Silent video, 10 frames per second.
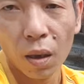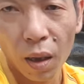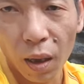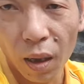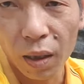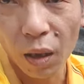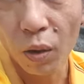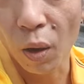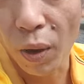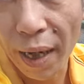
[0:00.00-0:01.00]
uh, theo
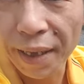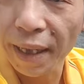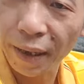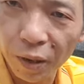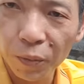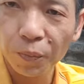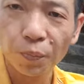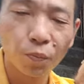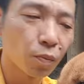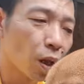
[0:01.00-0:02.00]
kiểu cà khịa đâu.
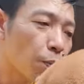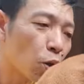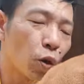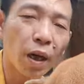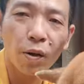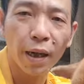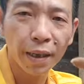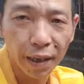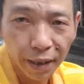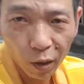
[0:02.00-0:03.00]
Nếu mà con nào cà
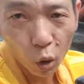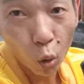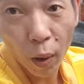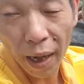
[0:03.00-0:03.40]
khịa tính nó hung